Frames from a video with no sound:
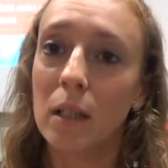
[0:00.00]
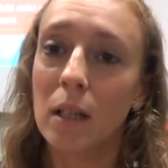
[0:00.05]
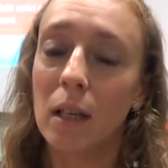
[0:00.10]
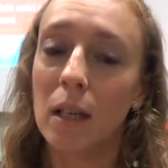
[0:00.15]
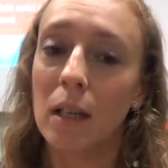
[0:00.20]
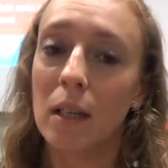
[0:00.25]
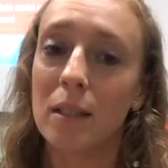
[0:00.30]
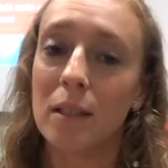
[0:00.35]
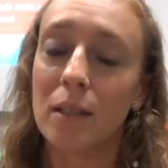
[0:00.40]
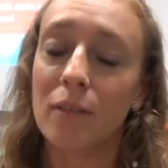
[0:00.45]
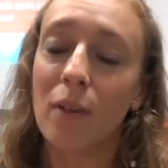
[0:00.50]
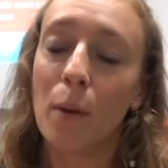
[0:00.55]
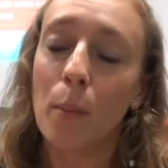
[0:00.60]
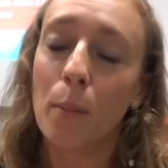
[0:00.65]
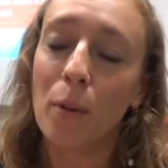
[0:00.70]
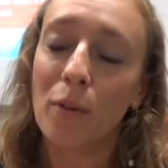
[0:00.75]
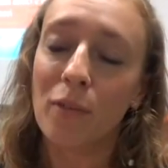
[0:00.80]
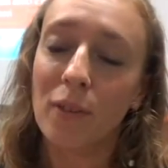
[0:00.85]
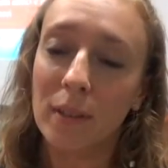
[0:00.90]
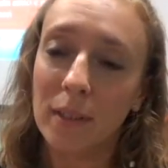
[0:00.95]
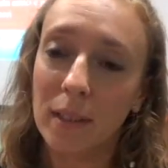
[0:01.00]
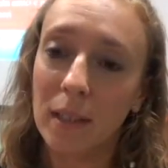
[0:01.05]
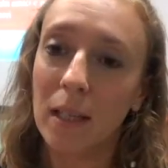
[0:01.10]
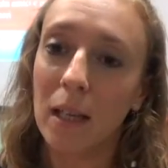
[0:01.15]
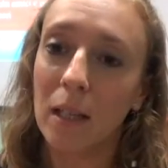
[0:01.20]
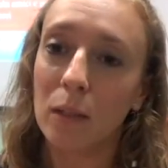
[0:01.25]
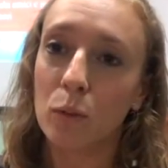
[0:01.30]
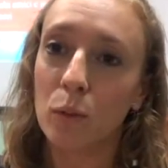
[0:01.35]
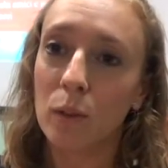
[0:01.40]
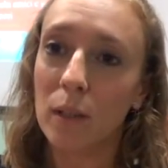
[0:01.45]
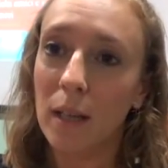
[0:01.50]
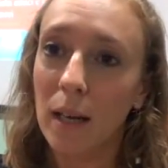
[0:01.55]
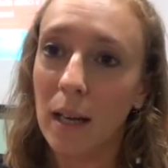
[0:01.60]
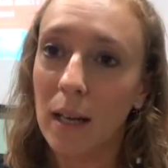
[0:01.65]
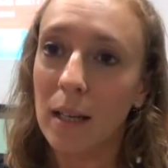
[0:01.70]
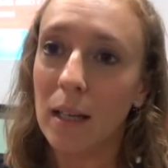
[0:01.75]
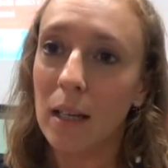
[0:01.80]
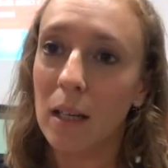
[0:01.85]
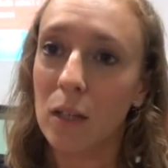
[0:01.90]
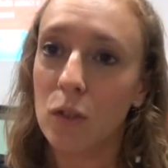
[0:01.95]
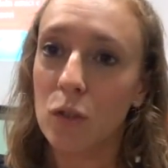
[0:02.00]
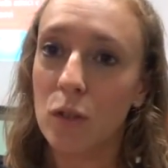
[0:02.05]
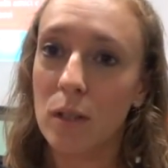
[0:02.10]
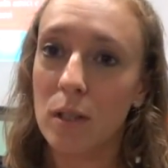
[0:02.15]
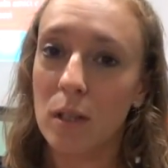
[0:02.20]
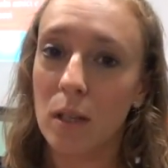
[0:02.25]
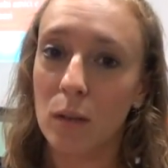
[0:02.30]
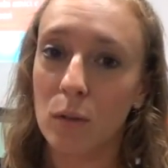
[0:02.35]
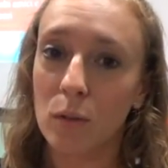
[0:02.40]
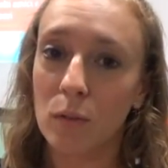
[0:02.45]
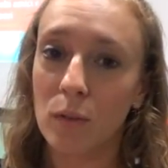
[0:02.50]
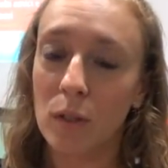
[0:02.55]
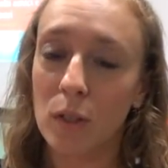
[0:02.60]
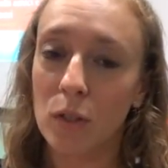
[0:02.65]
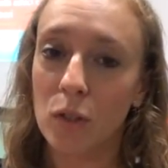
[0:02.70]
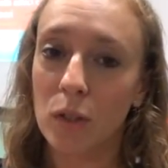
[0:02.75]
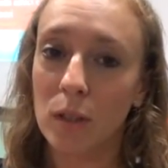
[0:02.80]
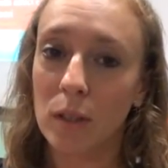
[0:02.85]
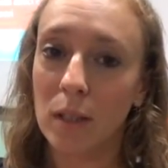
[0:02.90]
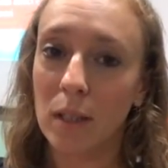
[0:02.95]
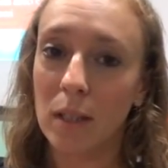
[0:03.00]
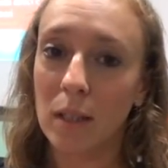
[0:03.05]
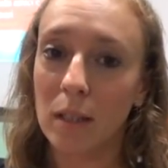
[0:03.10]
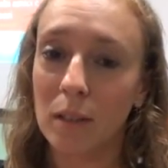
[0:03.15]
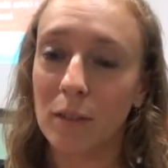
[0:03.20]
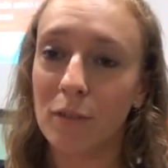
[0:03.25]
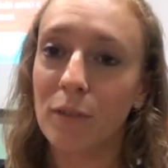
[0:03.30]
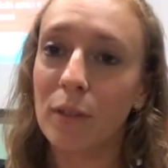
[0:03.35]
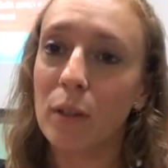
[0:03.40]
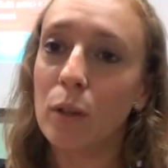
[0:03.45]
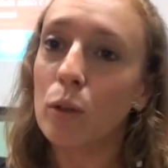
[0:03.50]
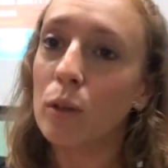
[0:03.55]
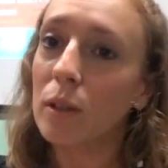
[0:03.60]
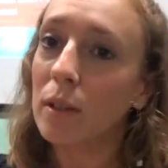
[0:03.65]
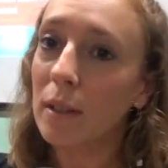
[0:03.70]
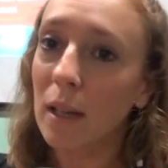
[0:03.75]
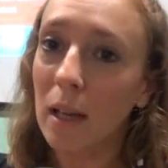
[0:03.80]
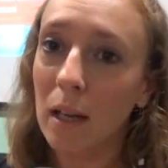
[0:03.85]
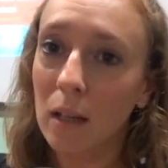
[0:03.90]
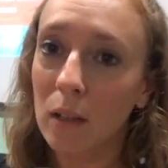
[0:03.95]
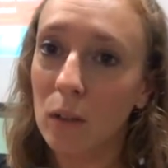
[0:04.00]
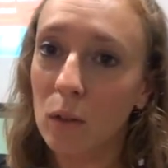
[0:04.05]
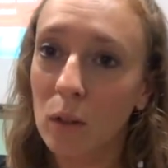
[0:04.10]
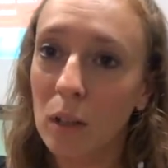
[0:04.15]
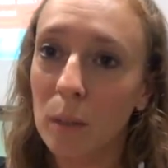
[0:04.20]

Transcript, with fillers: e si fa un po' fatica a tollerare che ci siano invece delle difficoltà, no?